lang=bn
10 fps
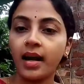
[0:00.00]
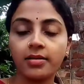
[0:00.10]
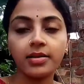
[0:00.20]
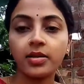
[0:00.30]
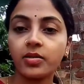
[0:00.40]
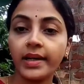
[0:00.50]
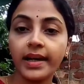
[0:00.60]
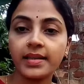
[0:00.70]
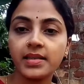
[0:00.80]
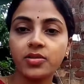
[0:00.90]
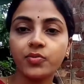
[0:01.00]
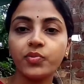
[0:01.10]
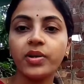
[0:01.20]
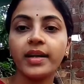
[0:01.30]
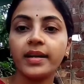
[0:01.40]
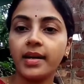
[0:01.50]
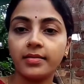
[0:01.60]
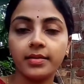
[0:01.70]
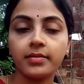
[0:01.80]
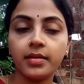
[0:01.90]
খাওয়া দাওয়া হয়ে গেছে দুপুরের
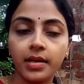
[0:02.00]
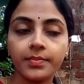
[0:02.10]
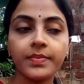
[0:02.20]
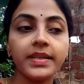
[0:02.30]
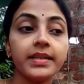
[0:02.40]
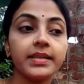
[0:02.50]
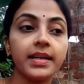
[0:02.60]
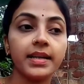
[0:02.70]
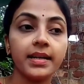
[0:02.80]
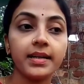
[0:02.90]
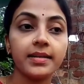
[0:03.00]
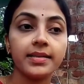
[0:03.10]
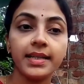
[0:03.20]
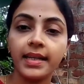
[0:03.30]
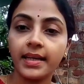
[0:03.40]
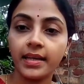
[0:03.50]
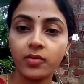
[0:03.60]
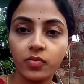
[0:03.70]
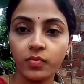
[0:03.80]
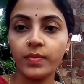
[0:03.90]
খাওয়া দাওয়া কমপ্লিট আর ছেলেকে
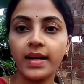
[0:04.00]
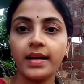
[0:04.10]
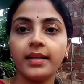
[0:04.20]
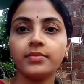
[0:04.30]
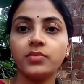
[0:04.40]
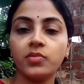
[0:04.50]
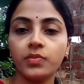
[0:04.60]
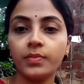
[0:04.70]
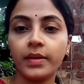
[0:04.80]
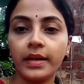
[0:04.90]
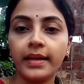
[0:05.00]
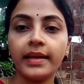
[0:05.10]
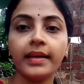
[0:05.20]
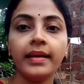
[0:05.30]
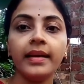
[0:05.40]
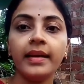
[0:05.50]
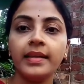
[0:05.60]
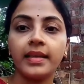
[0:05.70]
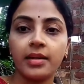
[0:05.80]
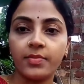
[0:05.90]
ঘুম পাড়ালাম ঘুম পাড়িয়ে
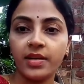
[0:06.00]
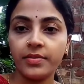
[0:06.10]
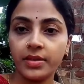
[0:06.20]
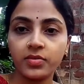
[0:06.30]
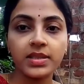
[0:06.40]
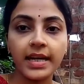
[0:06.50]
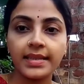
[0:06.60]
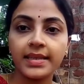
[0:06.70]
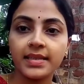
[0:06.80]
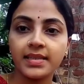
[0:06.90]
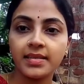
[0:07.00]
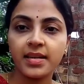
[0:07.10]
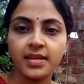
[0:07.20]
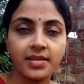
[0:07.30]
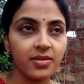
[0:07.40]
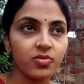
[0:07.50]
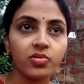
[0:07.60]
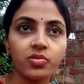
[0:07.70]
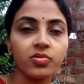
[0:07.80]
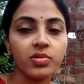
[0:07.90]
তারপরে আমি একটু ছাদে এসেছি আর যেহেতু
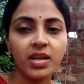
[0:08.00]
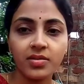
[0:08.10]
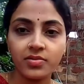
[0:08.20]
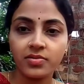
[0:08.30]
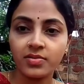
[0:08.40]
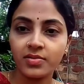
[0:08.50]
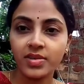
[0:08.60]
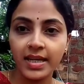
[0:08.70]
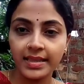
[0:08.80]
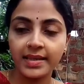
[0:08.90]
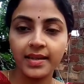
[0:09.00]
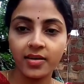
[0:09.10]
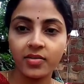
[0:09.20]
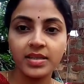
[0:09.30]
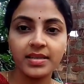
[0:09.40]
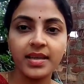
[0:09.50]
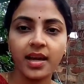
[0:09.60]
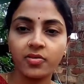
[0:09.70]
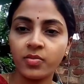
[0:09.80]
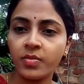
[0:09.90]
রোদ্দুর নেই ওই জন্য ছাদে এখন এসেছি
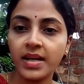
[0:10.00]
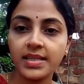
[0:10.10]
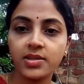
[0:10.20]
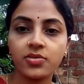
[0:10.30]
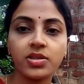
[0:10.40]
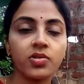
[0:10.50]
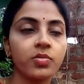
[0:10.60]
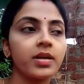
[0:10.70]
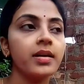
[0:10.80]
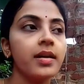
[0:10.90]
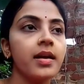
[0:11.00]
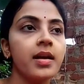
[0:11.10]
এখন বাজে হচ্ছে তোমার